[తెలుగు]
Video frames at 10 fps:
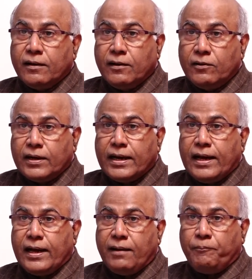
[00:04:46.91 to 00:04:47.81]
కనుక
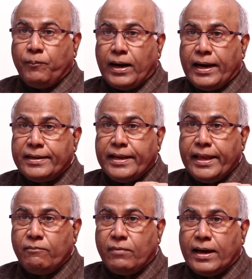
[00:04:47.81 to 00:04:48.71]
పార్టీ
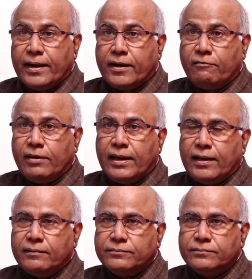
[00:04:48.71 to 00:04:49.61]
మారటం వల్ల
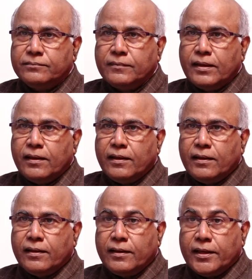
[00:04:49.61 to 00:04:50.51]

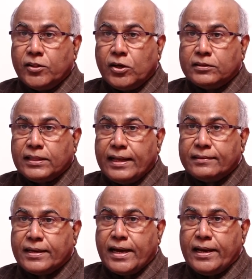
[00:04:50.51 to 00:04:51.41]
ఏదో
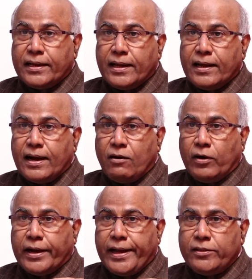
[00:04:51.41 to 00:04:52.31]
తాత్కాలికంగా
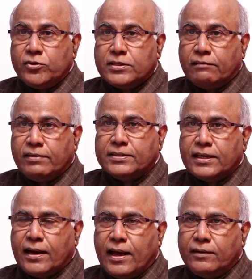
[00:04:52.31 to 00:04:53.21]
ఒక ఐదు
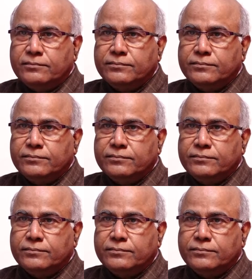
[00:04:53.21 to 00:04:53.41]
సంవత్సరాలు